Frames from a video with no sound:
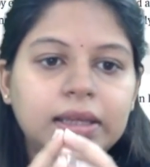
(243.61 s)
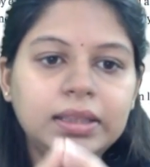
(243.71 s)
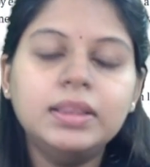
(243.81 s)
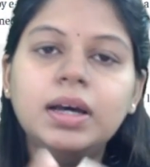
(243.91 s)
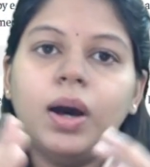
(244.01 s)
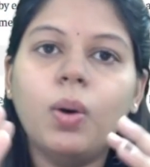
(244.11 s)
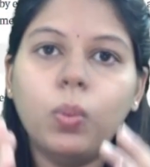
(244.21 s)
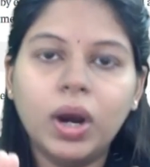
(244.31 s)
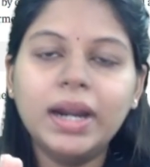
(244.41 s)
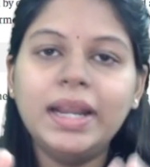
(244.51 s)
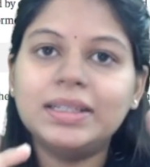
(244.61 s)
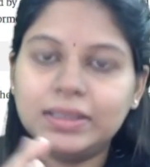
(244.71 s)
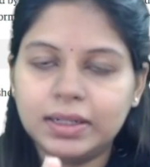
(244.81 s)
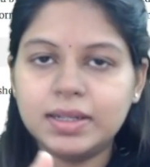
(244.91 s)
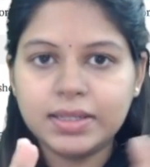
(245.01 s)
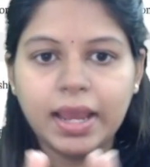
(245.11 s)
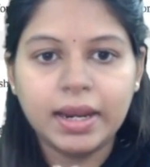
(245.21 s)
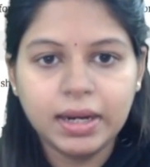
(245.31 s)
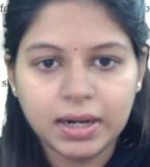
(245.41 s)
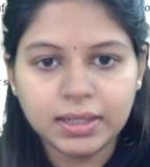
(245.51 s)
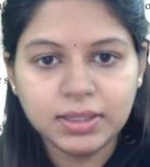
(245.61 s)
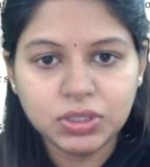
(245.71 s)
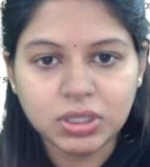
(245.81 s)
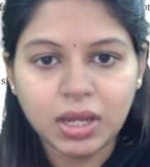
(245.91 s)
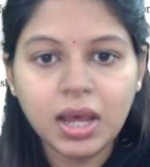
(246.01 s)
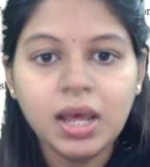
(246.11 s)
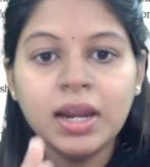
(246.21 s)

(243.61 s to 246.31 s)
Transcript: இந்த வேர்டிக் தேர்ஸ்டே என்ன நடந்துச்சுன்னா